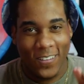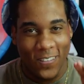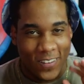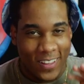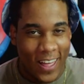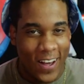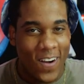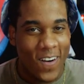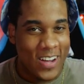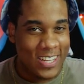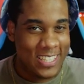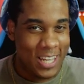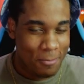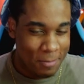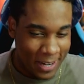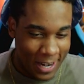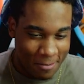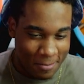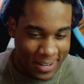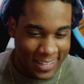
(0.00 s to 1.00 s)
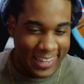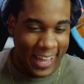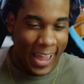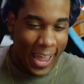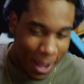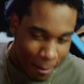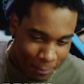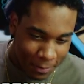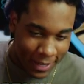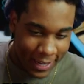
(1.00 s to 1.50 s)
Cuidado con esa
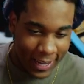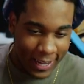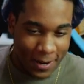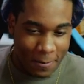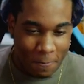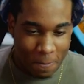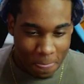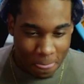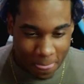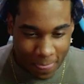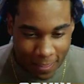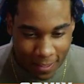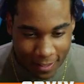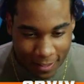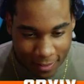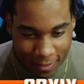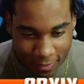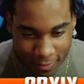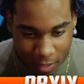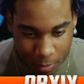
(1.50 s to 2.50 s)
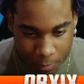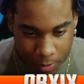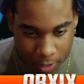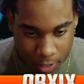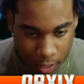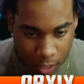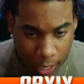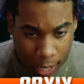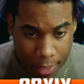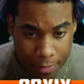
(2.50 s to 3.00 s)
palabrita épica de
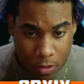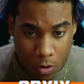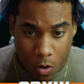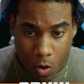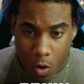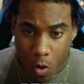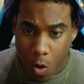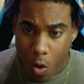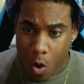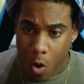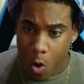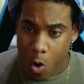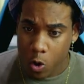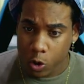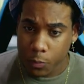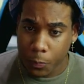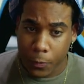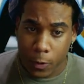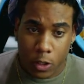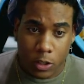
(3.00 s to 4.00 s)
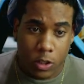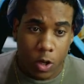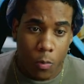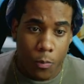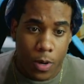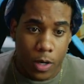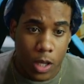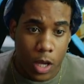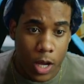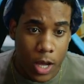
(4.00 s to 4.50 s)
mira. ¡Adiós! ¿Pero este
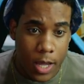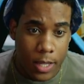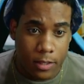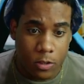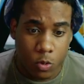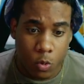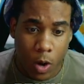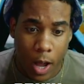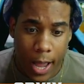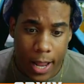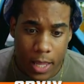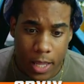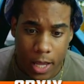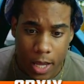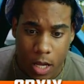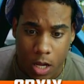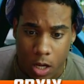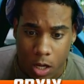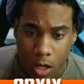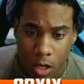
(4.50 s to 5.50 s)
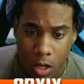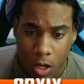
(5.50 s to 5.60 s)
hombre quién es? ¡Es un alien!